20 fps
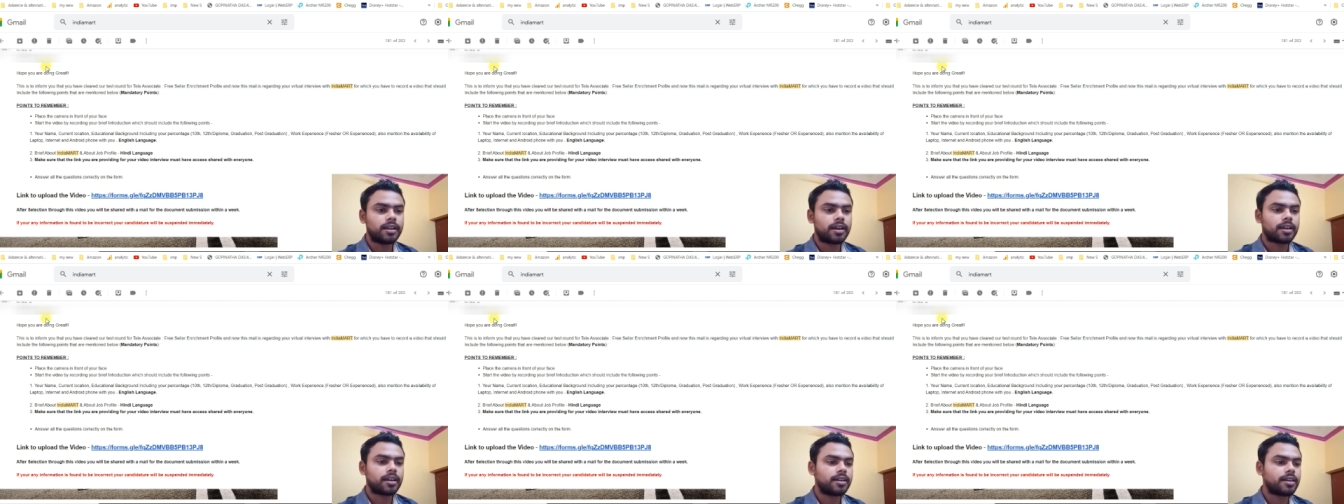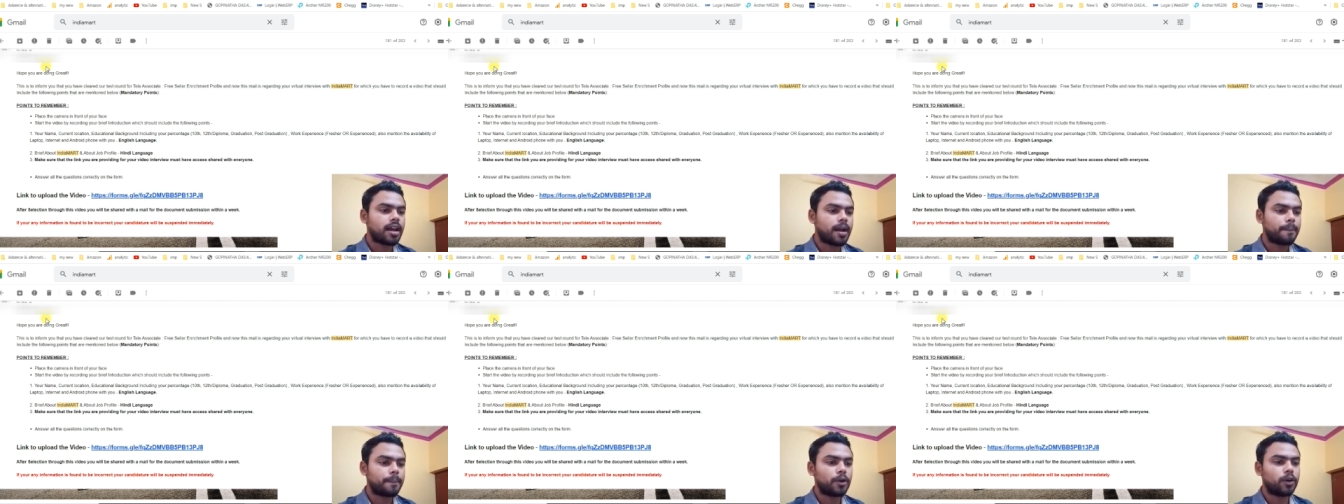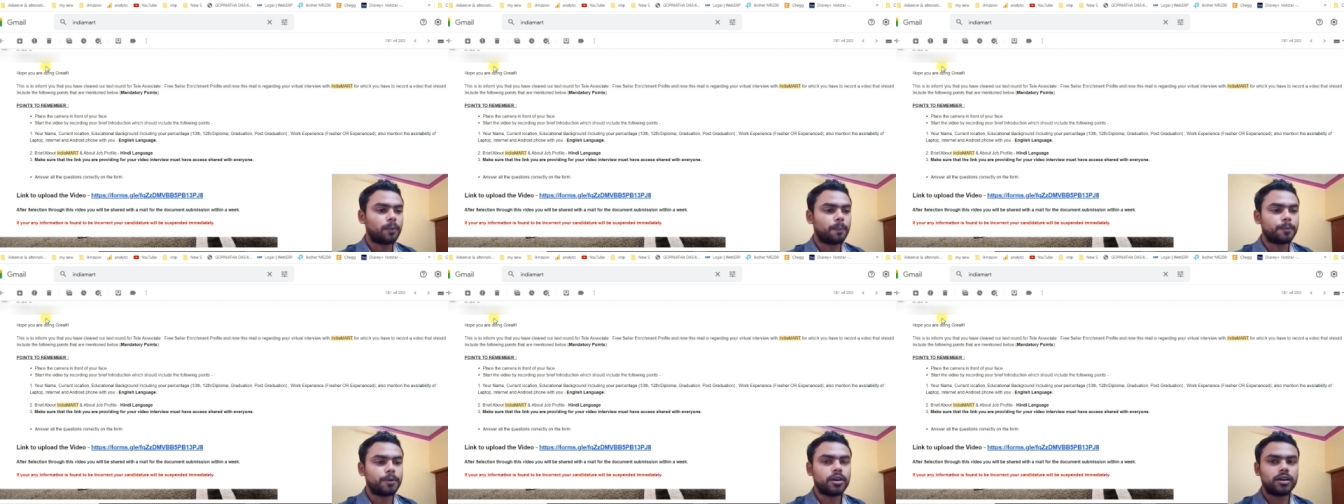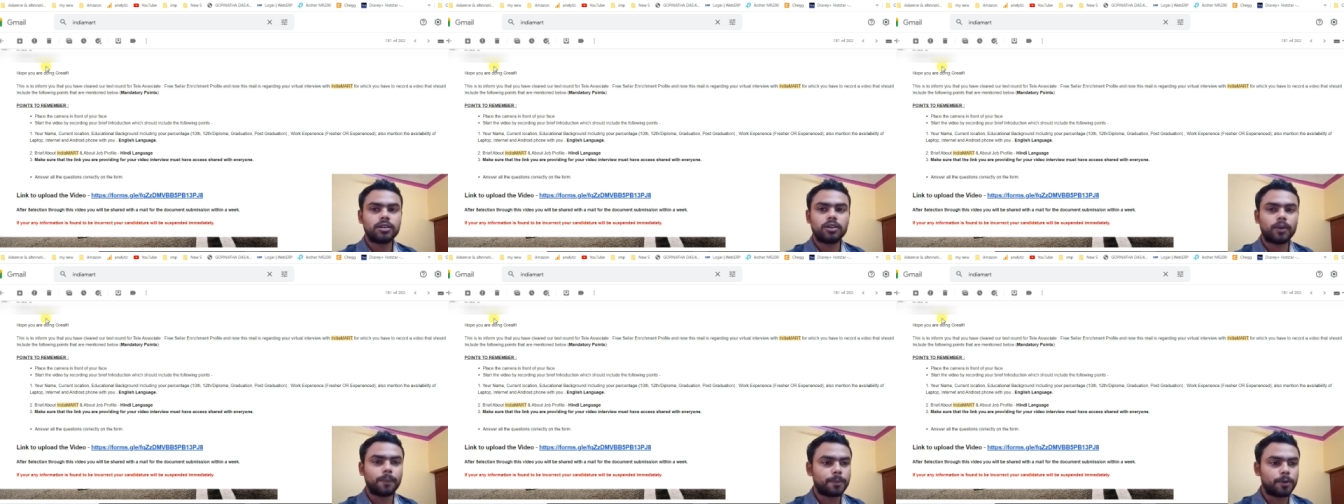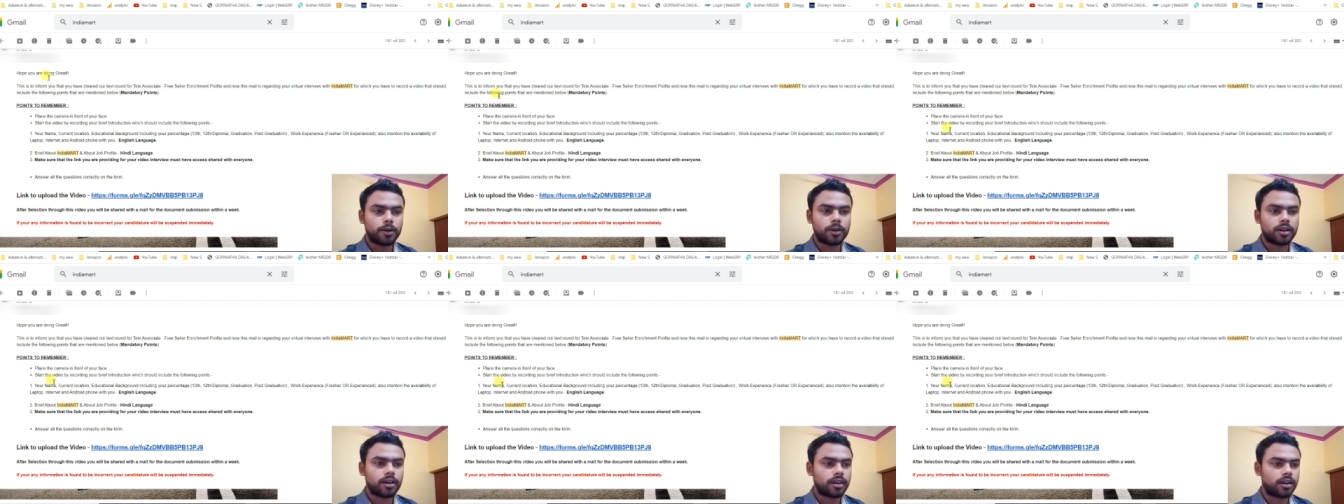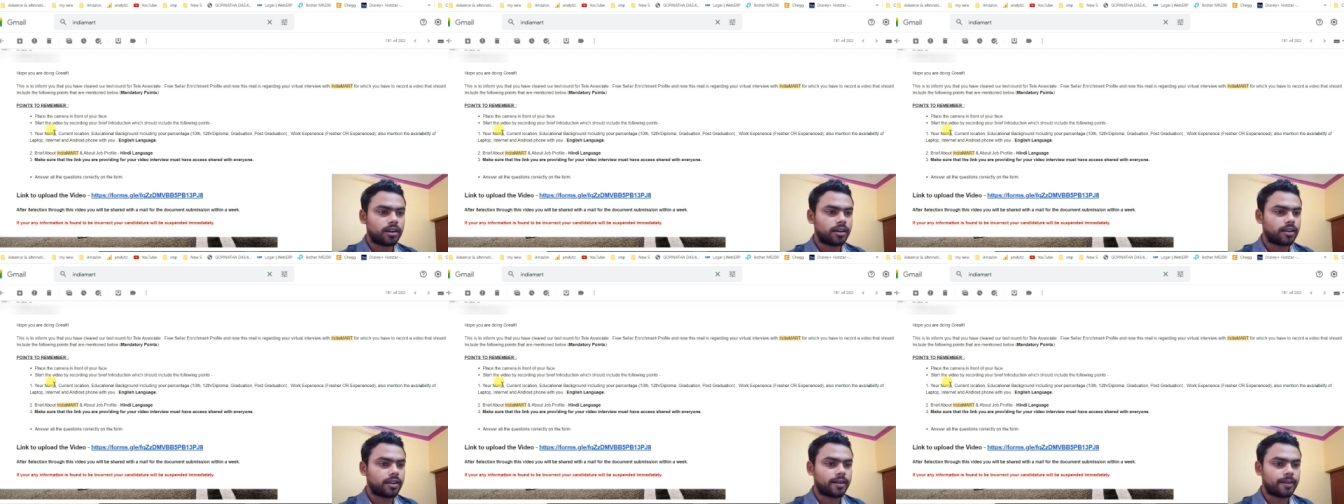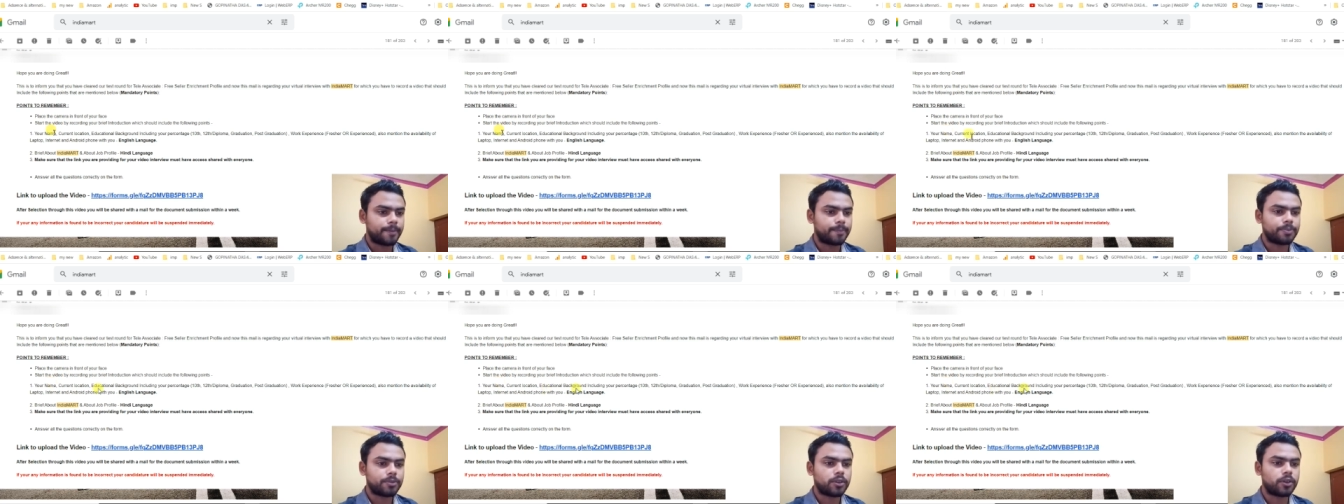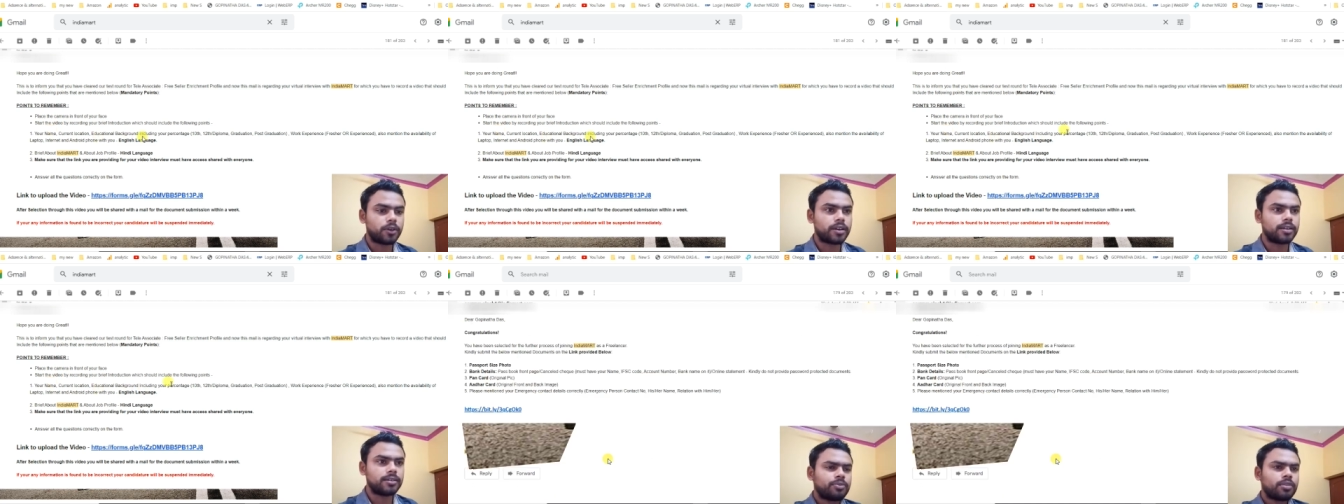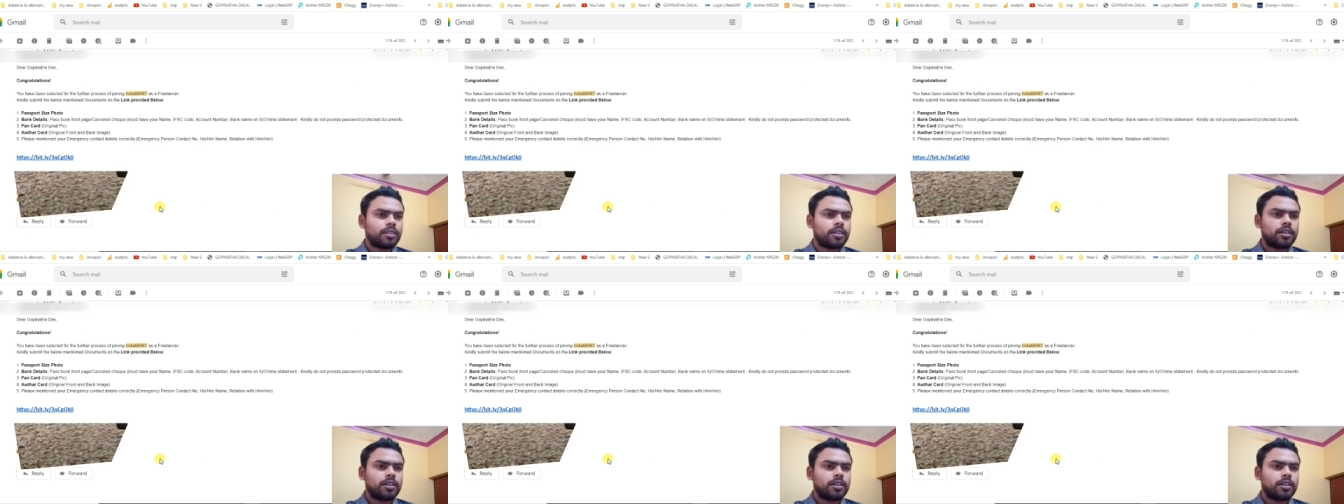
बना के यहाँ पे अपलोड अपलोड कर लेना है ओके